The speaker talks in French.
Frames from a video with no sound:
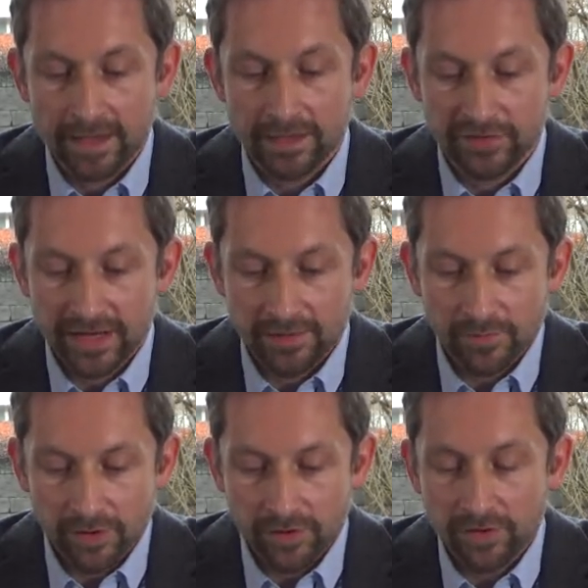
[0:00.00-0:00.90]

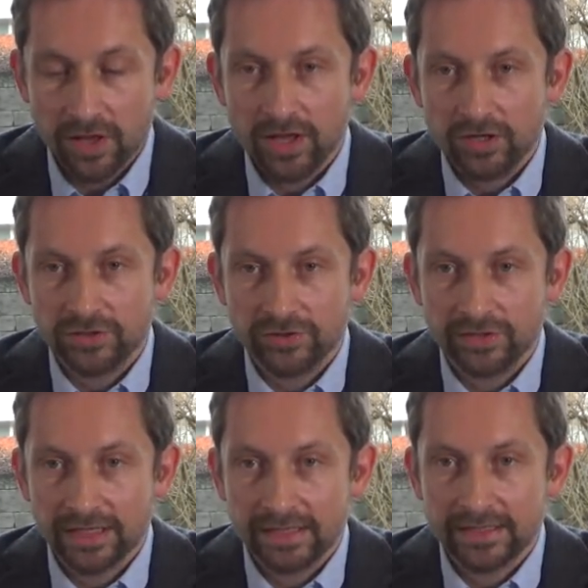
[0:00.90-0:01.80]
Finalement, je
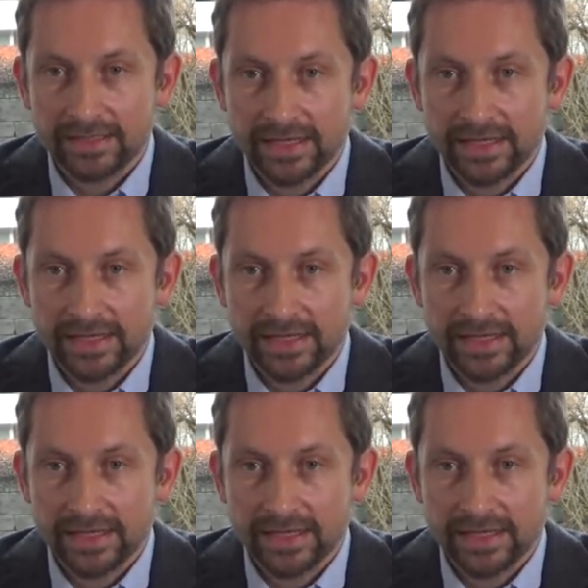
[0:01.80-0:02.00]
donnerai